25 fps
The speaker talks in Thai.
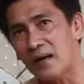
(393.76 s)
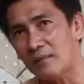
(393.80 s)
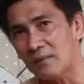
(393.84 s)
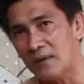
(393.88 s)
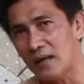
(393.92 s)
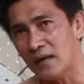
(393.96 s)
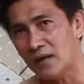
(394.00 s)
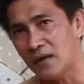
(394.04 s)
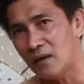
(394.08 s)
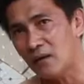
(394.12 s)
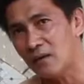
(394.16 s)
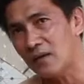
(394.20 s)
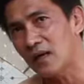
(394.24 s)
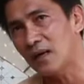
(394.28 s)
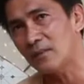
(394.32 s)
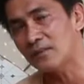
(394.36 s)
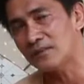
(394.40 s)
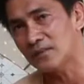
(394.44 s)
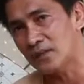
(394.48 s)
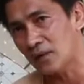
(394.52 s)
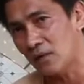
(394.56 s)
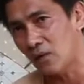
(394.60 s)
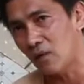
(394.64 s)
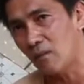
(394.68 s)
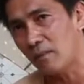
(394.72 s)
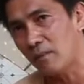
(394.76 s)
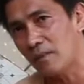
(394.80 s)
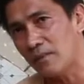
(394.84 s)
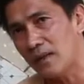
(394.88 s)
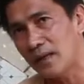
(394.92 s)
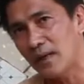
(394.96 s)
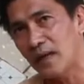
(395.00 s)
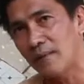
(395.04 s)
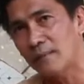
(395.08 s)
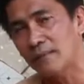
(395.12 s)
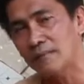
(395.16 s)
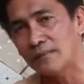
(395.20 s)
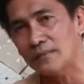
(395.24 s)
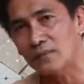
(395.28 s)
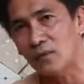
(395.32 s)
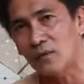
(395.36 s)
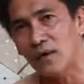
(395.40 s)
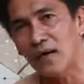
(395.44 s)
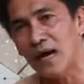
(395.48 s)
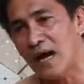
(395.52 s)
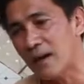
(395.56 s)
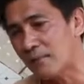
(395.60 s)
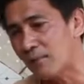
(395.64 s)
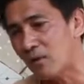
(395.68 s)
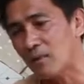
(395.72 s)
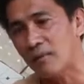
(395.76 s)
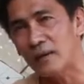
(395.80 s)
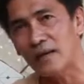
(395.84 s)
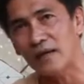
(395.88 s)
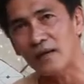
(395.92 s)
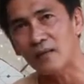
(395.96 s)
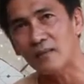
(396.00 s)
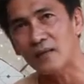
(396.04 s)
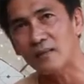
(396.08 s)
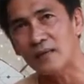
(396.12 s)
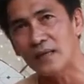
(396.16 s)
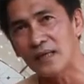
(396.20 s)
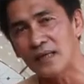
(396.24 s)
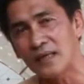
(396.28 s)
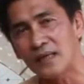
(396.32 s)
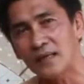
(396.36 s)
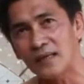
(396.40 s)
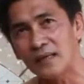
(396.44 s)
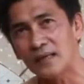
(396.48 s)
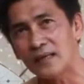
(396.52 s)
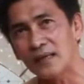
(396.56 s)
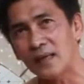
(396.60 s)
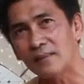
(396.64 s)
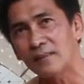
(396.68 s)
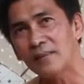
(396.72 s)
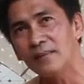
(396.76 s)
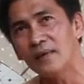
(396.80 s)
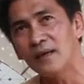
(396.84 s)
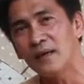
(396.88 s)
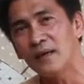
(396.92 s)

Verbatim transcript: นเมืองเราเริ่มสงบนะครับ สงครามรบอะไรก็ไม่มีนะครับ